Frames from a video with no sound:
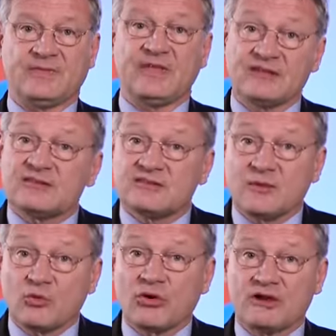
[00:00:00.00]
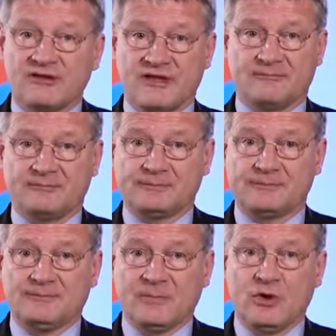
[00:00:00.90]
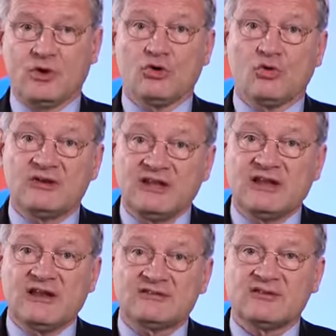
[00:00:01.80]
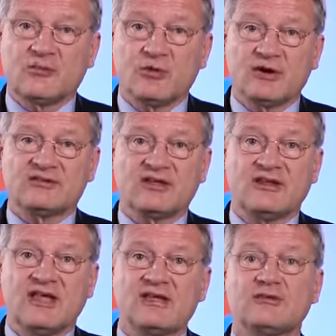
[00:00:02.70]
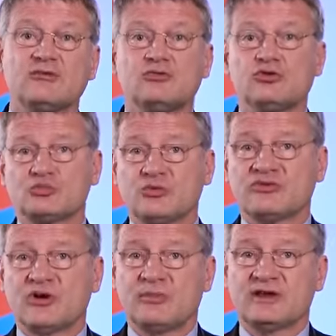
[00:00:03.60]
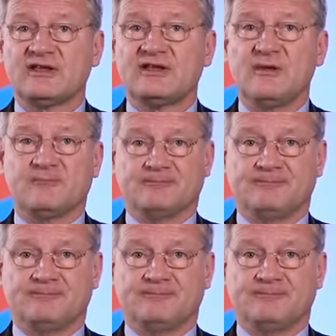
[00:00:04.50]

Das ist Demokratie. Und die lassen die Bürger sich nicht durch Schmutzkampagnen nehmen.